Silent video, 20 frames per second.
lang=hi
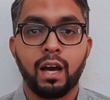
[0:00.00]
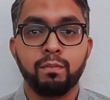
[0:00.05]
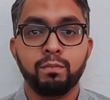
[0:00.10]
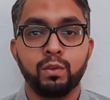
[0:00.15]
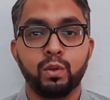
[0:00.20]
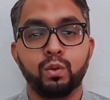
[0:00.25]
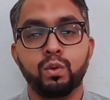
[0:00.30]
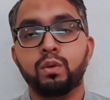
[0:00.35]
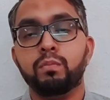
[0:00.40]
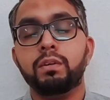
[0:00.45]
आप
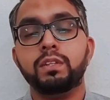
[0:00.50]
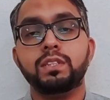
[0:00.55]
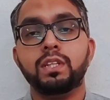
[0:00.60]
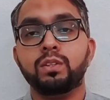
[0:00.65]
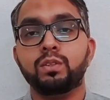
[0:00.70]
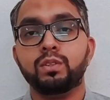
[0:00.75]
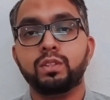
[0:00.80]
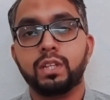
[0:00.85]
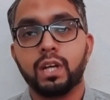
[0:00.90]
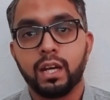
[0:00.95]
दोनों में से
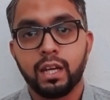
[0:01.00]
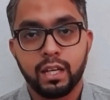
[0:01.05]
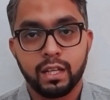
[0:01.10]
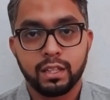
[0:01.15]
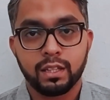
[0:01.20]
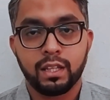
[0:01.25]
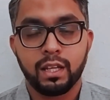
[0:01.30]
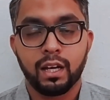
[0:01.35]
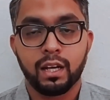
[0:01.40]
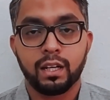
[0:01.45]
जो चाहे
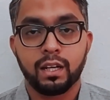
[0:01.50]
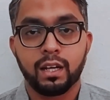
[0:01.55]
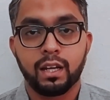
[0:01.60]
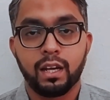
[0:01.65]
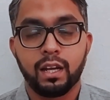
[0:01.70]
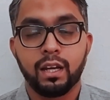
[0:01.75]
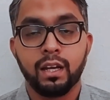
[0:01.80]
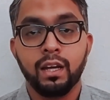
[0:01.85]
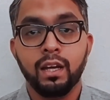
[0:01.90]
इख्तियार करें